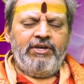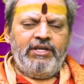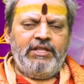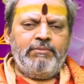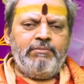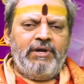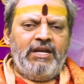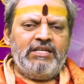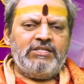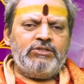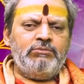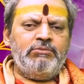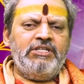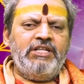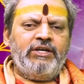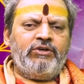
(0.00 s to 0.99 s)
ఇది మనస్సు
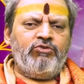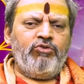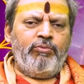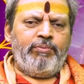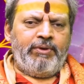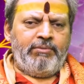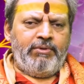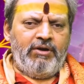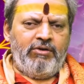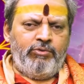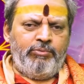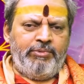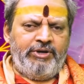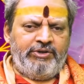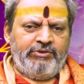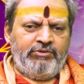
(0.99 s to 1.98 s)
మీద ఎక్కువ ప్రభావం
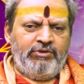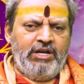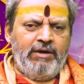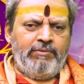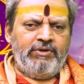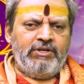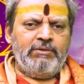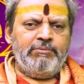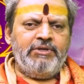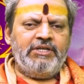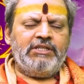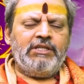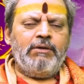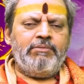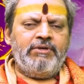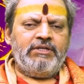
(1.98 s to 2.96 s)
పెట్టుకున్నామంటే
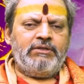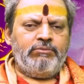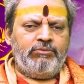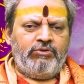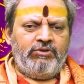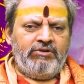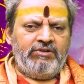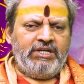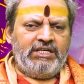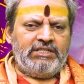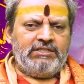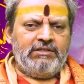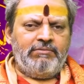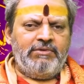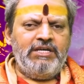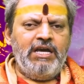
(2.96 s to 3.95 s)
మిగతా పనికి పోవడం
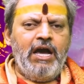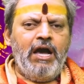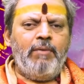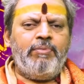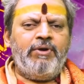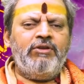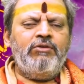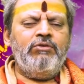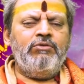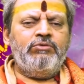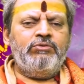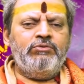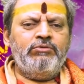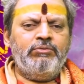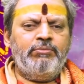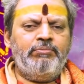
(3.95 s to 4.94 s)
కష్టమై ఆ పనులు
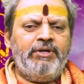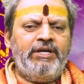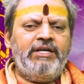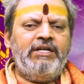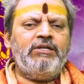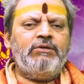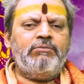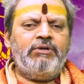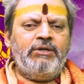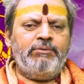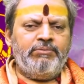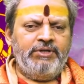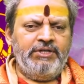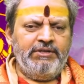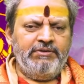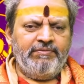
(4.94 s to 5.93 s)
పెండింగ్
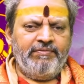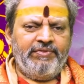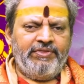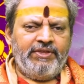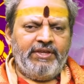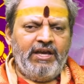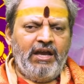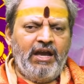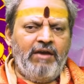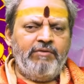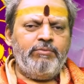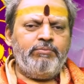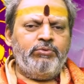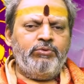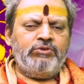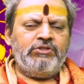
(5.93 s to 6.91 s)
పడిపోయి అవి
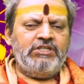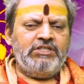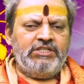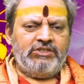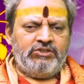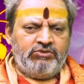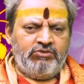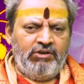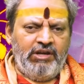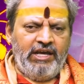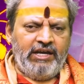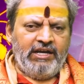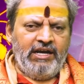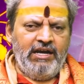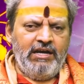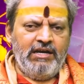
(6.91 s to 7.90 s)
పూర్తి
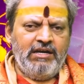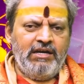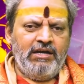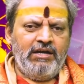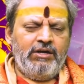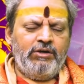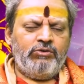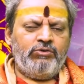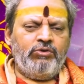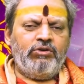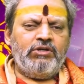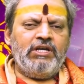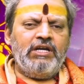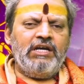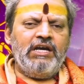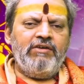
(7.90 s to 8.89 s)
చేసుకోలేక
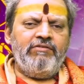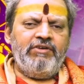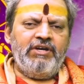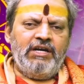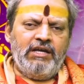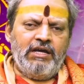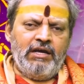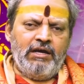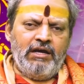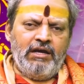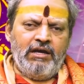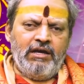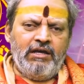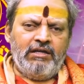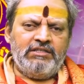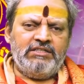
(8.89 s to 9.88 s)
టోటల్గా వీళ్ళ
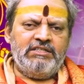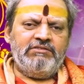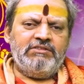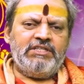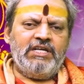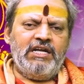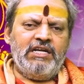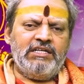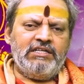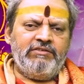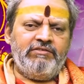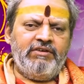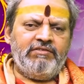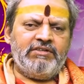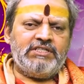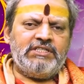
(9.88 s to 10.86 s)
జీవితానికి
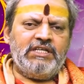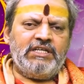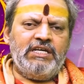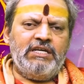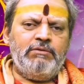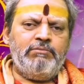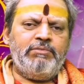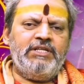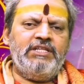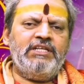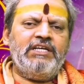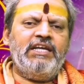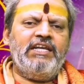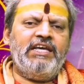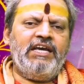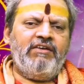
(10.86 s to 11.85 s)
వ్యవస్థకే ఇబ్బంది
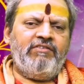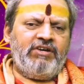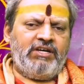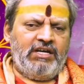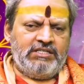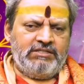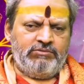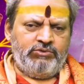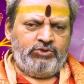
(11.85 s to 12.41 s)
కలిగే అవకాశం